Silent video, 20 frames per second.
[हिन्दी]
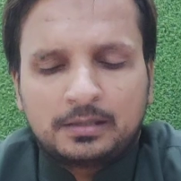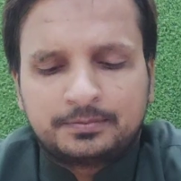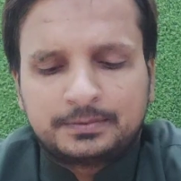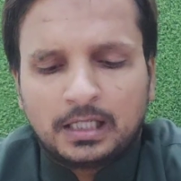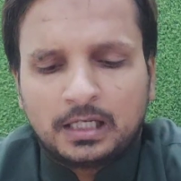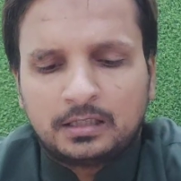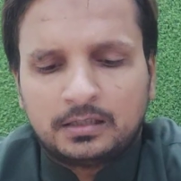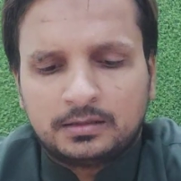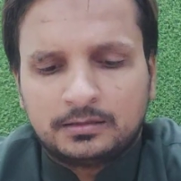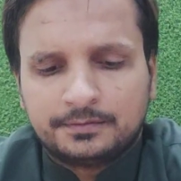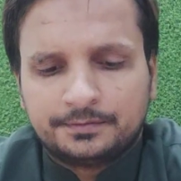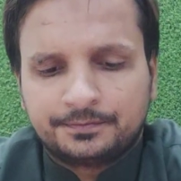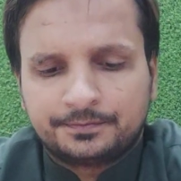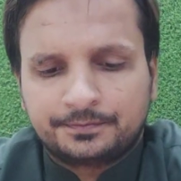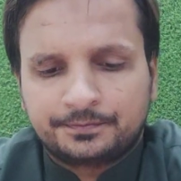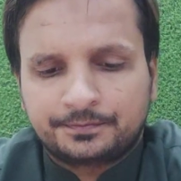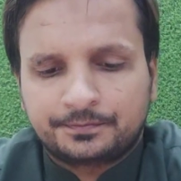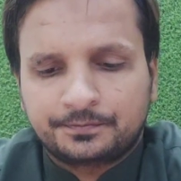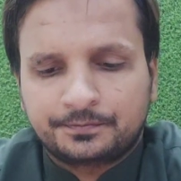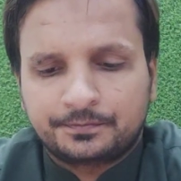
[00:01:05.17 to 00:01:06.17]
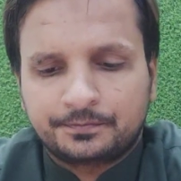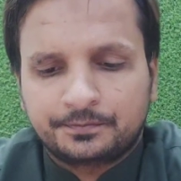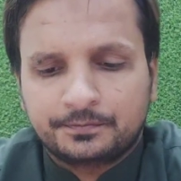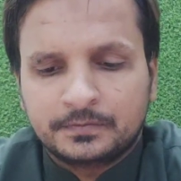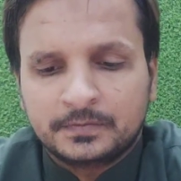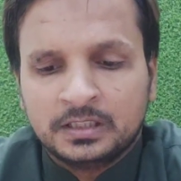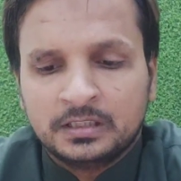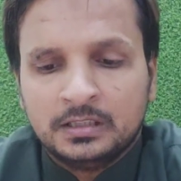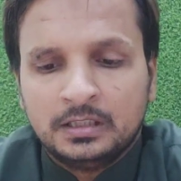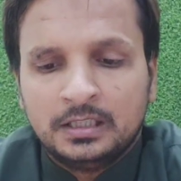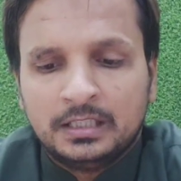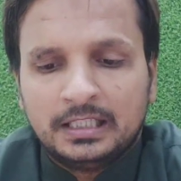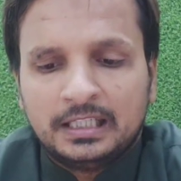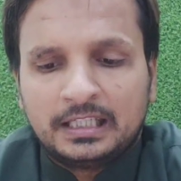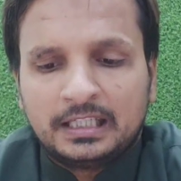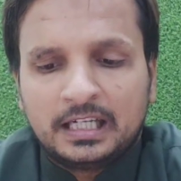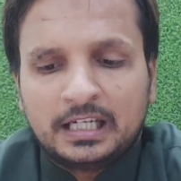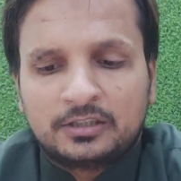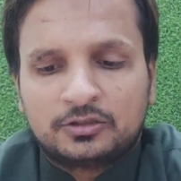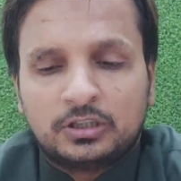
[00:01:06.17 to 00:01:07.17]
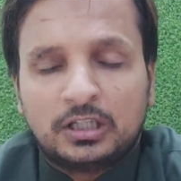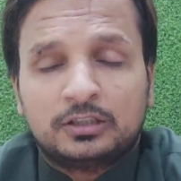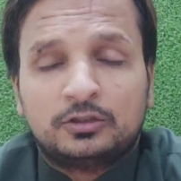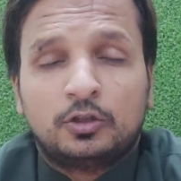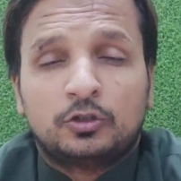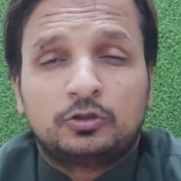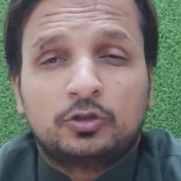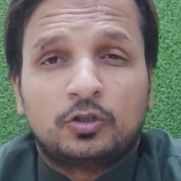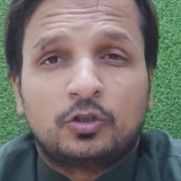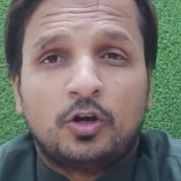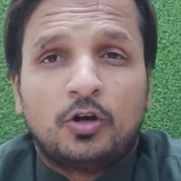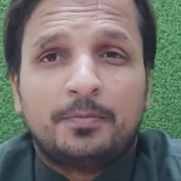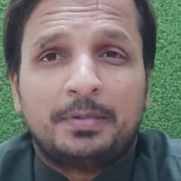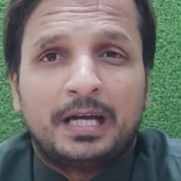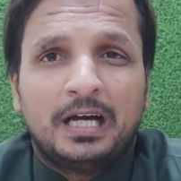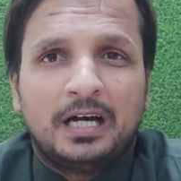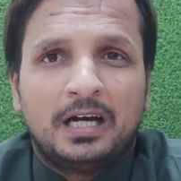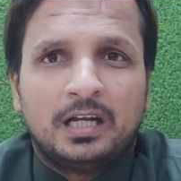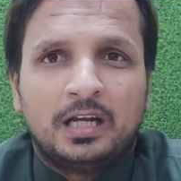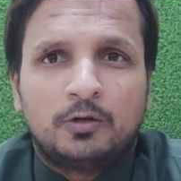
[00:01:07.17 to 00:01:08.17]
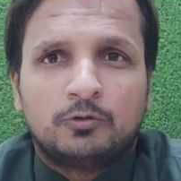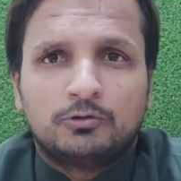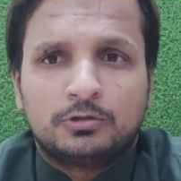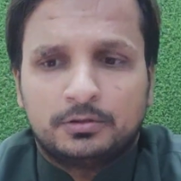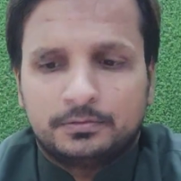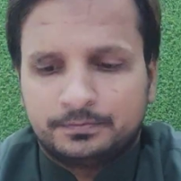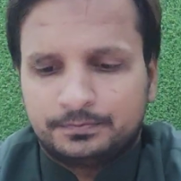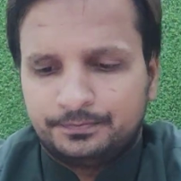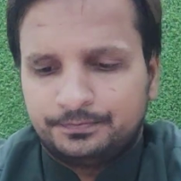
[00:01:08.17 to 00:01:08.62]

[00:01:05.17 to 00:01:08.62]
कप्तान इंग्लैंड जो है 209 पे ऑल आउट